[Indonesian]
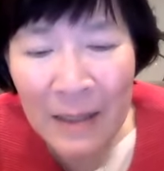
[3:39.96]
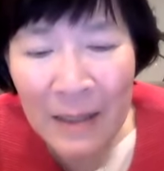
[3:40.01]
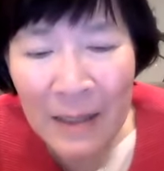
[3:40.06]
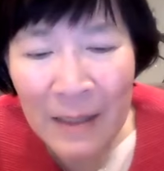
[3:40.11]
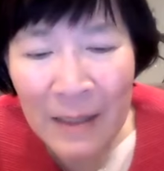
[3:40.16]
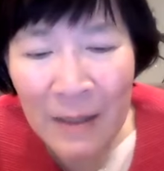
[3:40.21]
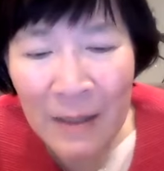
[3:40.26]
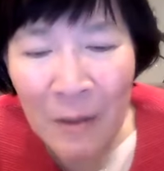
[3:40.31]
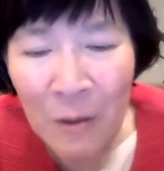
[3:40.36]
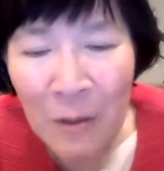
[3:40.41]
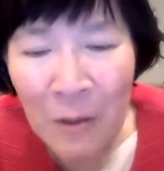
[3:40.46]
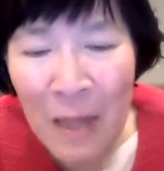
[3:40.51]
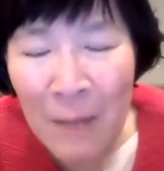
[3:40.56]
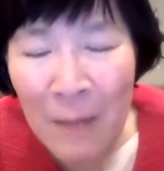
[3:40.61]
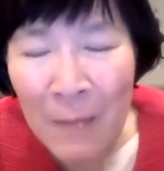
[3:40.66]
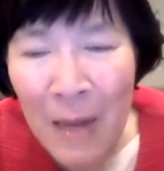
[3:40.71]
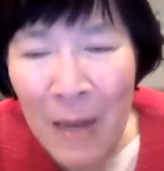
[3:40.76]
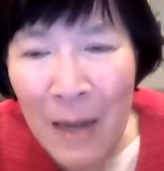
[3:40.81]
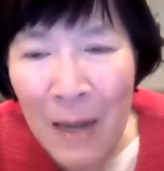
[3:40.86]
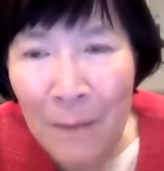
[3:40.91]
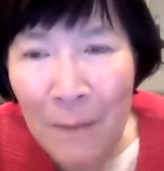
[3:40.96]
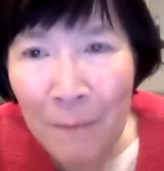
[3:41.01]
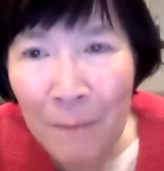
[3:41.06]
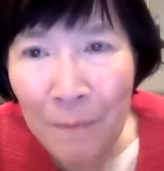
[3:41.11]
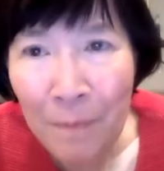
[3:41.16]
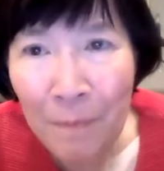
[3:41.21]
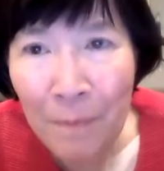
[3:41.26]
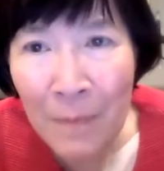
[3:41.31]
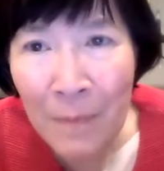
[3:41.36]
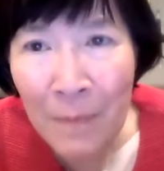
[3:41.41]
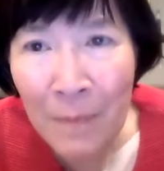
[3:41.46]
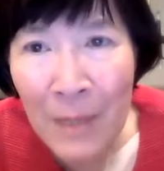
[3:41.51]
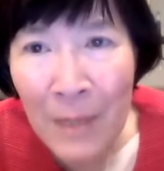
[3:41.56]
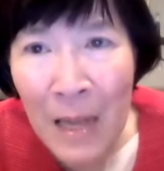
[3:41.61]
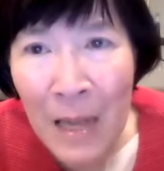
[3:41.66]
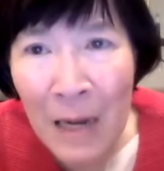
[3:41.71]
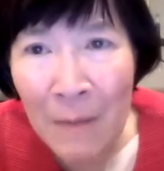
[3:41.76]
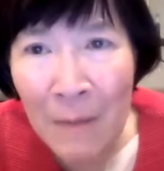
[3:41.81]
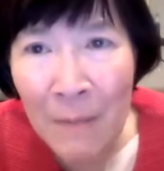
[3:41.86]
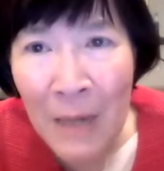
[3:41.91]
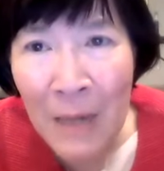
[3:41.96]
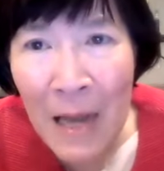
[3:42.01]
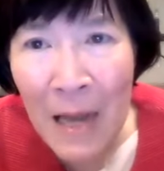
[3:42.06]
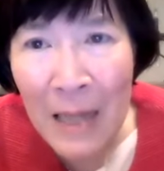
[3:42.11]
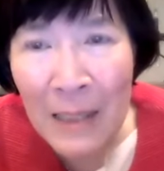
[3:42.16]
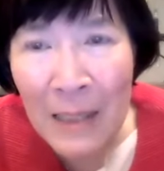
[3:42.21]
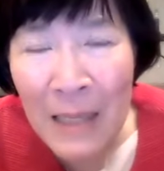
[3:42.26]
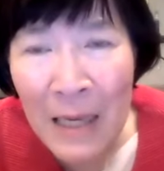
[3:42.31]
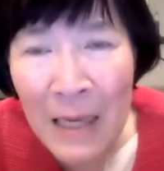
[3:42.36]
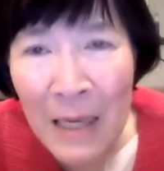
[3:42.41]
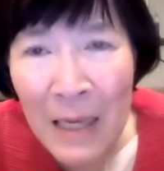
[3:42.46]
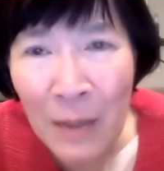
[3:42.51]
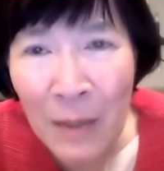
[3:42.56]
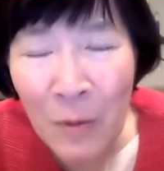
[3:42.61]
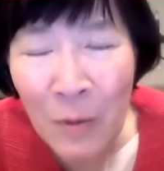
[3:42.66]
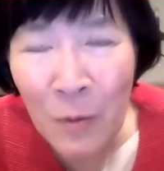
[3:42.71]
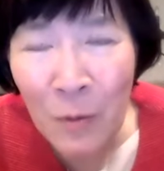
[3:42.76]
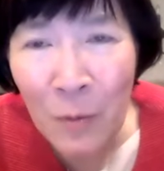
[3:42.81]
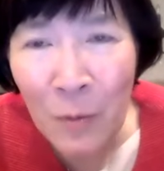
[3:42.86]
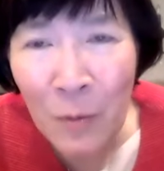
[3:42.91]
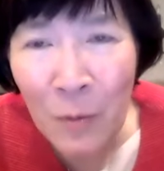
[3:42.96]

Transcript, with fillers: terutama dalam mengasihi itu